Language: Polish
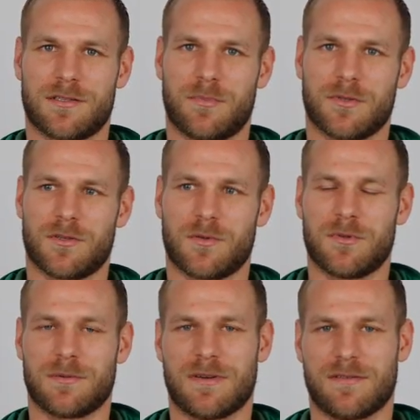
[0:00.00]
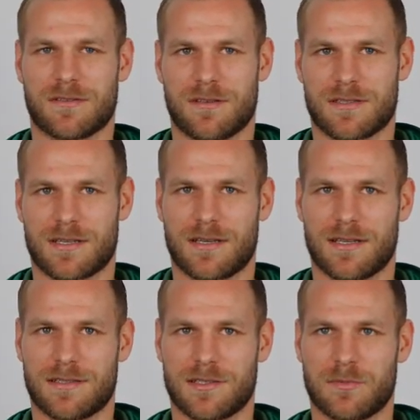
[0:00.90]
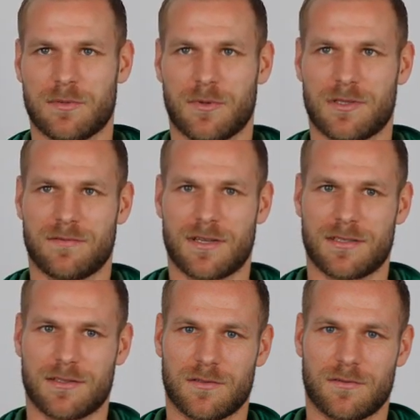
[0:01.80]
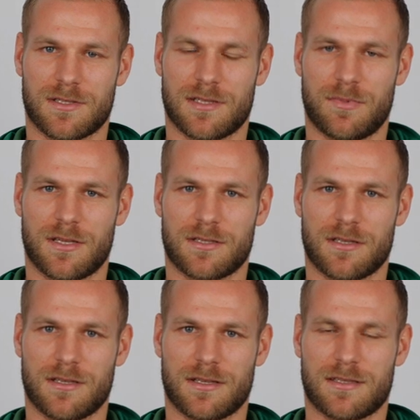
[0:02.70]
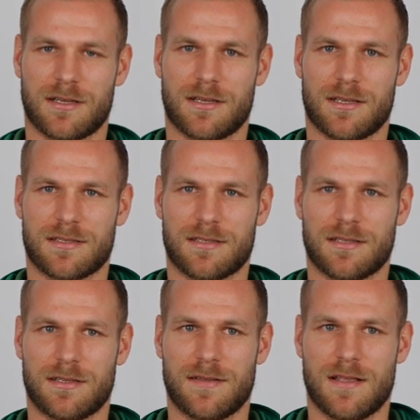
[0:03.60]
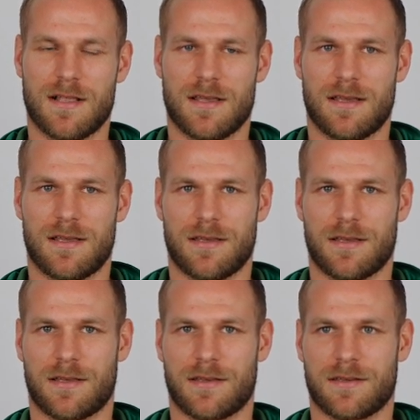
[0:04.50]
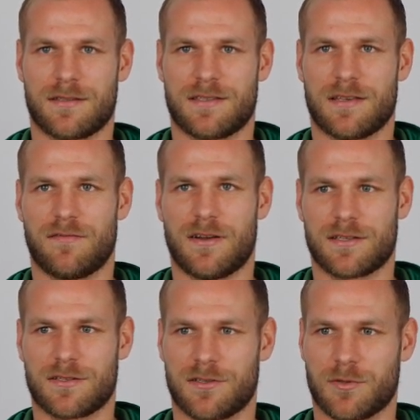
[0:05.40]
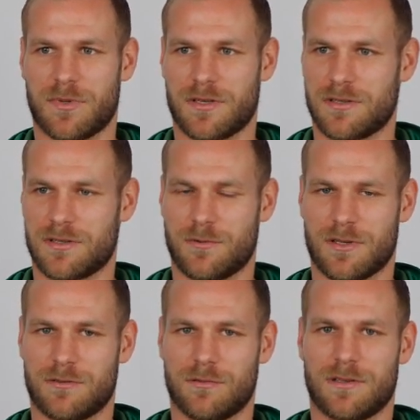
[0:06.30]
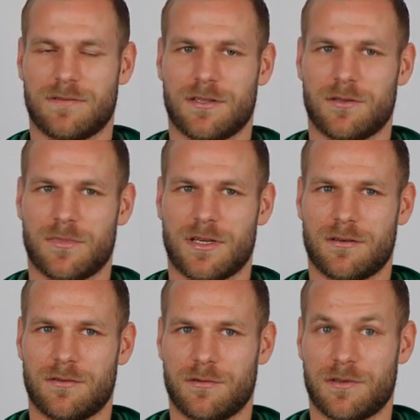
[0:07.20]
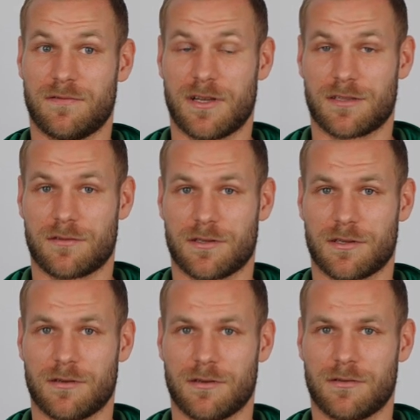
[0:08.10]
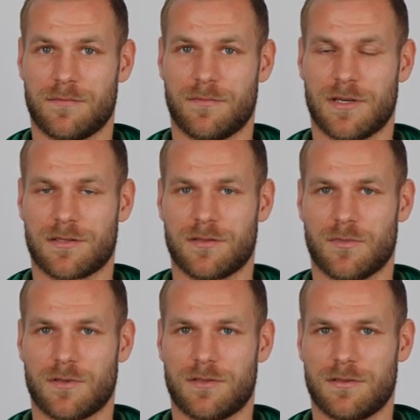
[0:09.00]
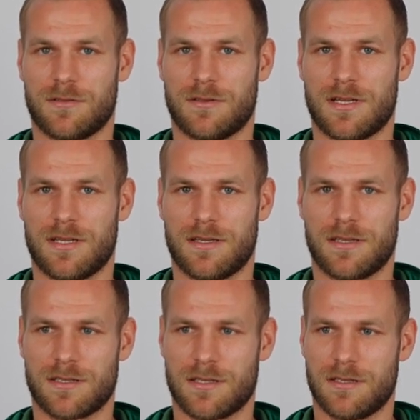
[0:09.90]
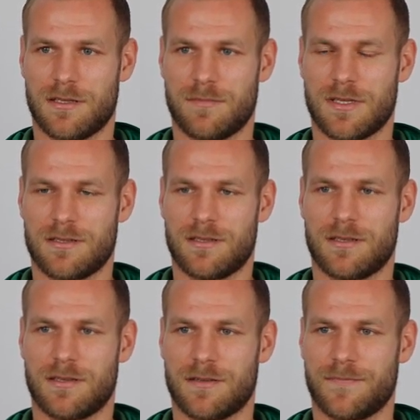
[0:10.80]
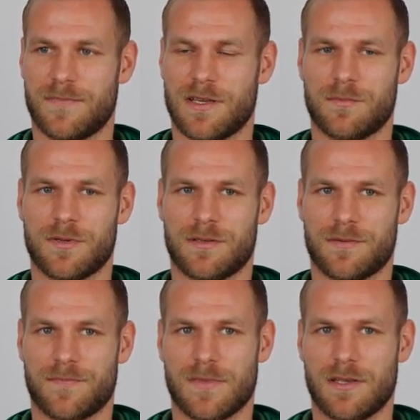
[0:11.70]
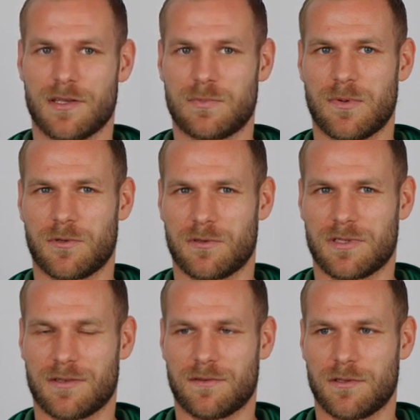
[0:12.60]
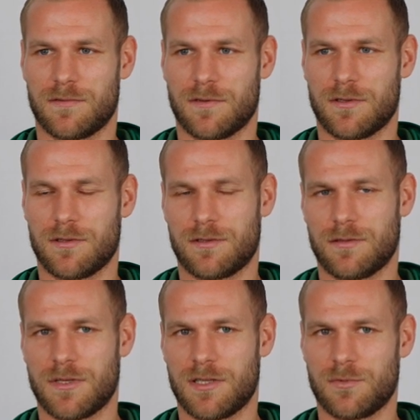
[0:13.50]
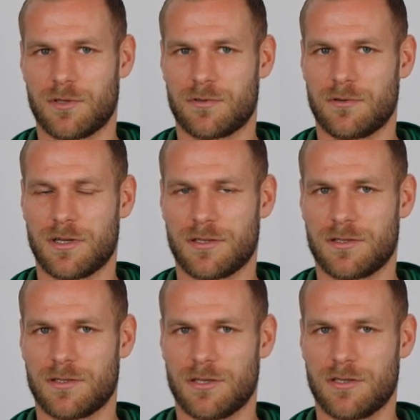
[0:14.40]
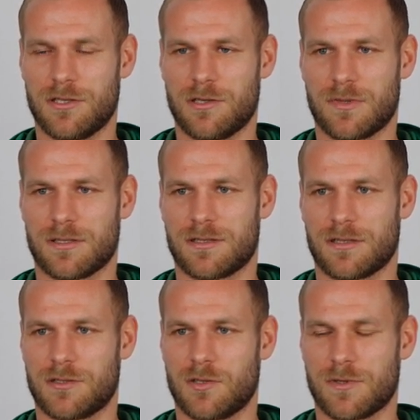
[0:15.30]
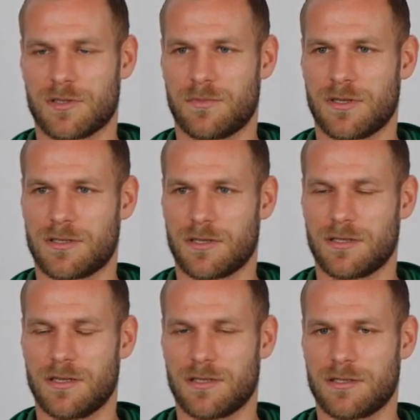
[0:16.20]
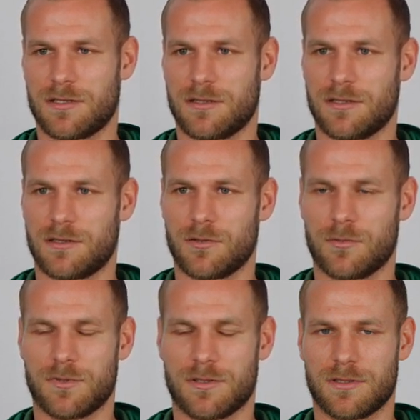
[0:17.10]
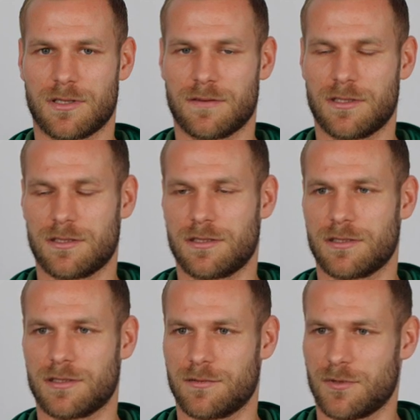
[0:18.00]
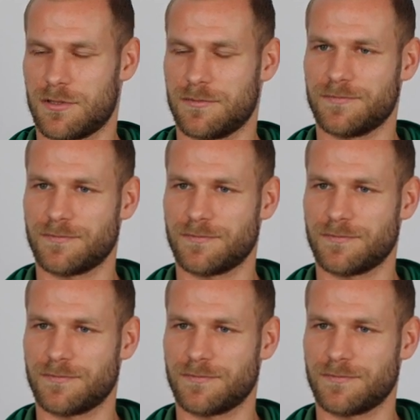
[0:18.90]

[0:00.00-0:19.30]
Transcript: Nie po to robiłem awans do ekstraklasy, żeby potem wracać znowu na zaplecze ekstraklasy. Y, chcę walczyć o pierwszy skład tutaj w Radomiaku i walczę o niego bardzo mocno, ale jeżeli nie będę jakby spełniony zawodowo, to będę musiał szukać gdzieś indziej miejsca, czy to będzie pierwsza liga, czy inny klub, czy nawet jeszcze niżej może.